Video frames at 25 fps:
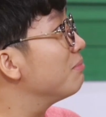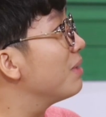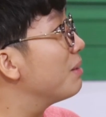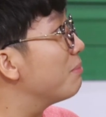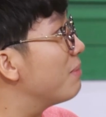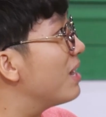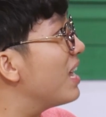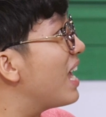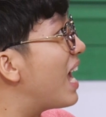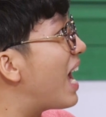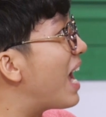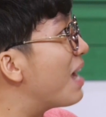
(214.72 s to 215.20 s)

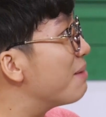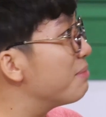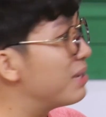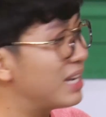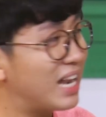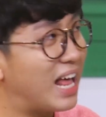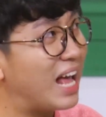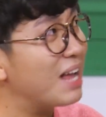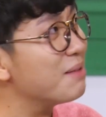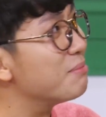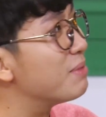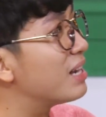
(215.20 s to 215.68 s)
mày B hai
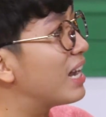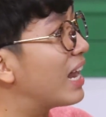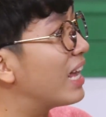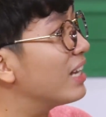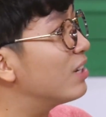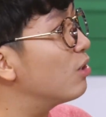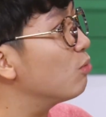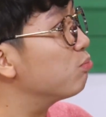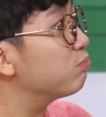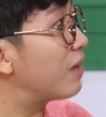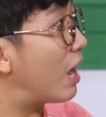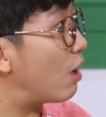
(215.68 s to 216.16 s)
mày lái mày
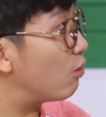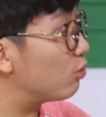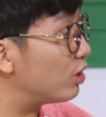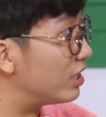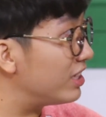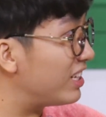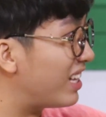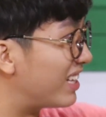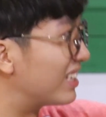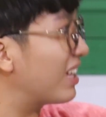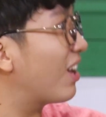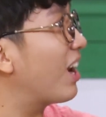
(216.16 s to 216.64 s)
lái khúc đầu
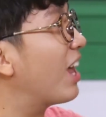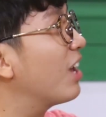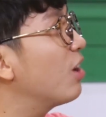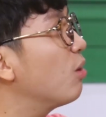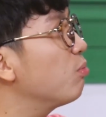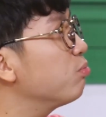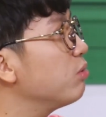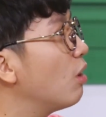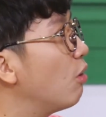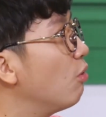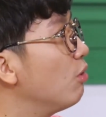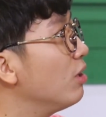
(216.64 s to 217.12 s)
đi vậy tao lái
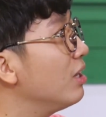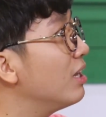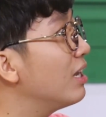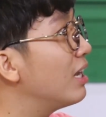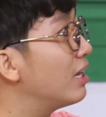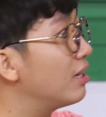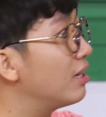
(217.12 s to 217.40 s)
khúc đuôi